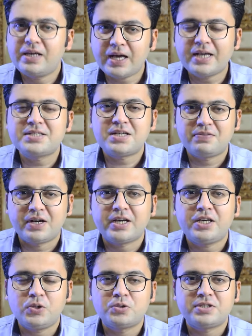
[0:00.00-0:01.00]
क्या ऐसा
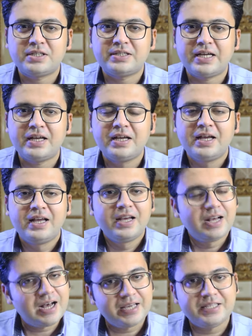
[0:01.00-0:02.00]
वाकई हो सकता है
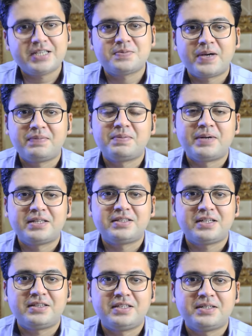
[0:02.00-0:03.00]
आइए इस बारे में बात करते